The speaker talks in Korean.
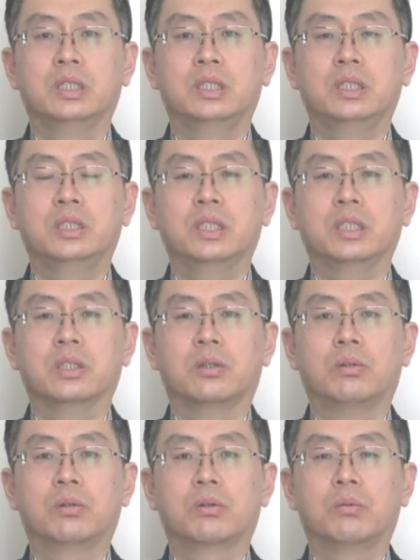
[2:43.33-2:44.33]
실제
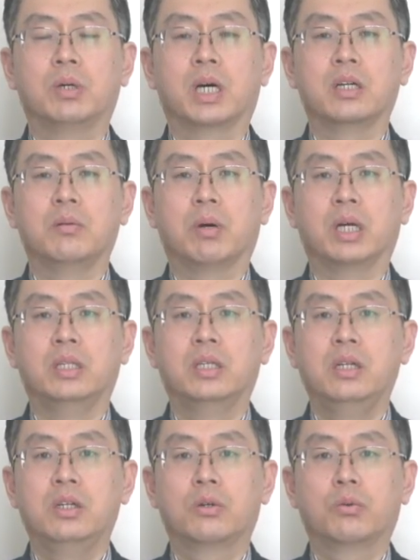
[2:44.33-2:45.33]
영어로 말을
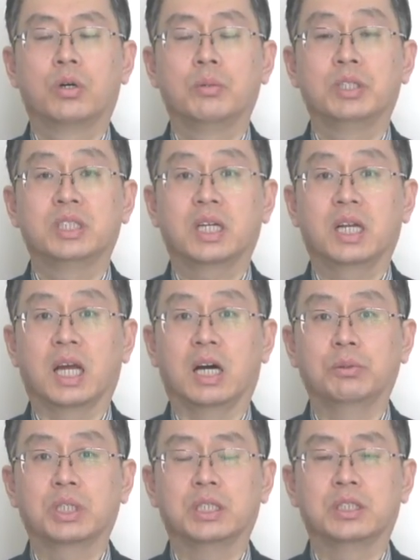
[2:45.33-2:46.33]
만들려고 하면 잘
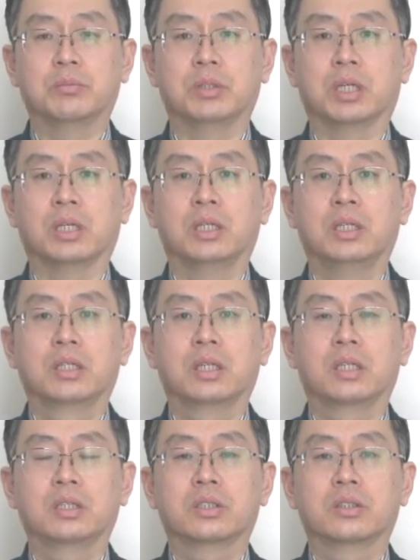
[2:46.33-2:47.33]
나오지 않습니다.
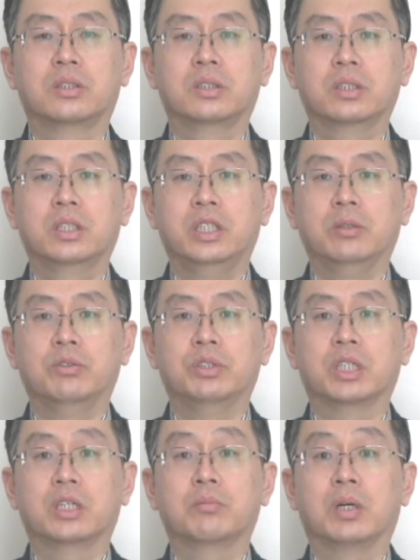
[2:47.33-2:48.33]
따라서 특히 이
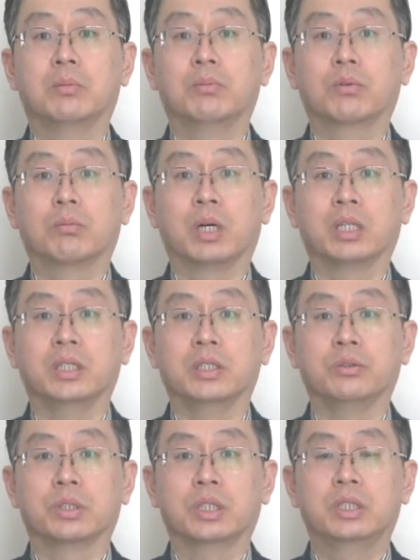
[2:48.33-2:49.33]
문장 반복 많이
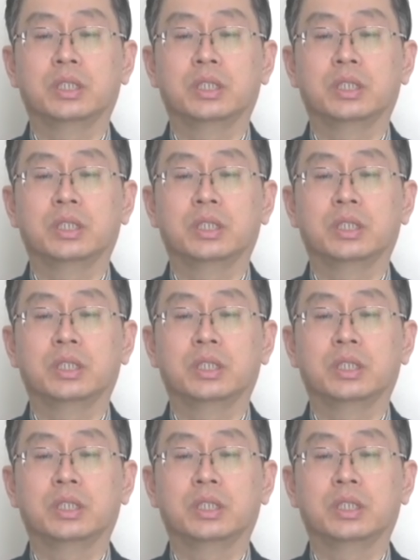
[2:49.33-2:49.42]
해주시길